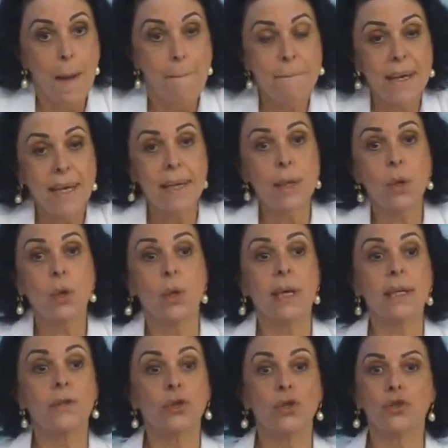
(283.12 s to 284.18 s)
Pero
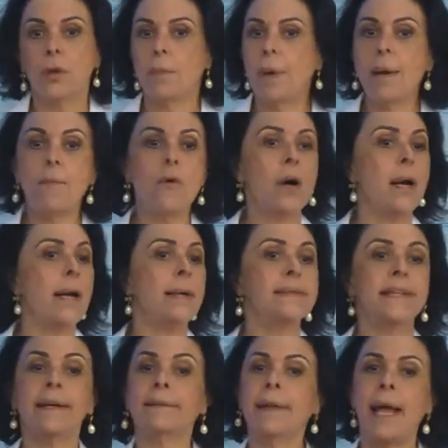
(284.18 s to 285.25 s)
entonces vamos a
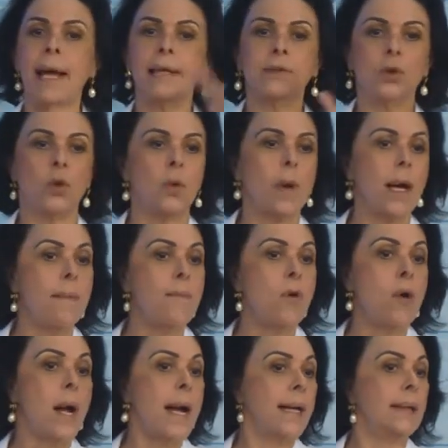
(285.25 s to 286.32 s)
hacer teatro,
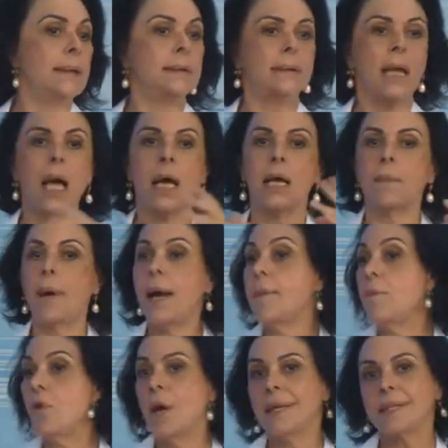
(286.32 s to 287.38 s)
vamos a cantar,
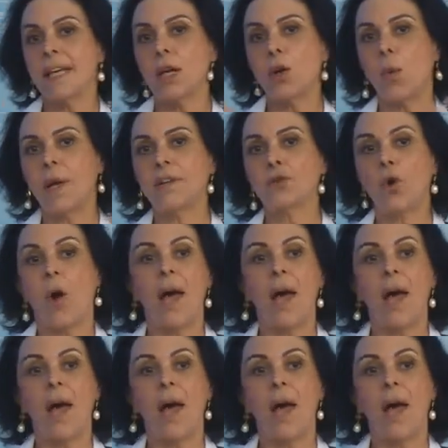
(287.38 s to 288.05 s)
vamos a echar cuentos,